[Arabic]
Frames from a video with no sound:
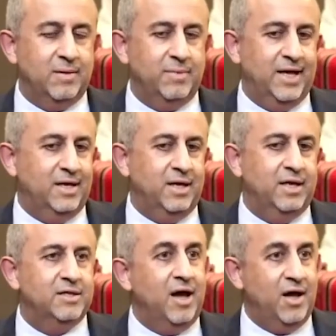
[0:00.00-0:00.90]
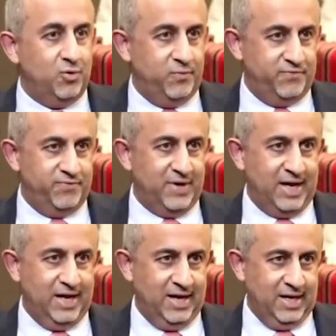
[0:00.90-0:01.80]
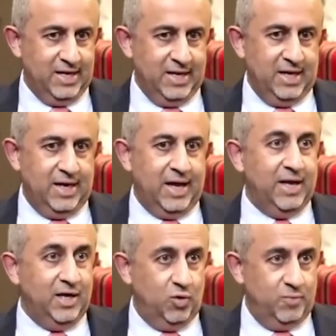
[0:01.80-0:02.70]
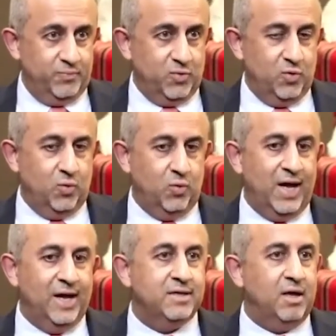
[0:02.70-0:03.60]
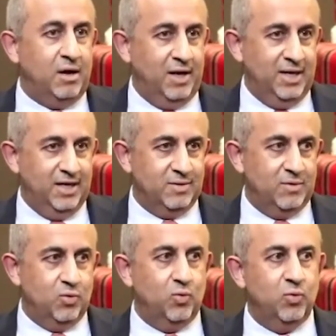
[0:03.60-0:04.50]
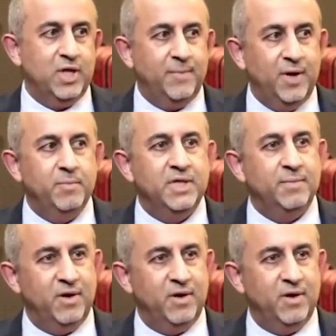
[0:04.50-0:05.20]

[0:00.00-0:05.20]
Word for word: يعني التعرف على عليهم وعلى التقاليد وطبعا بتبقى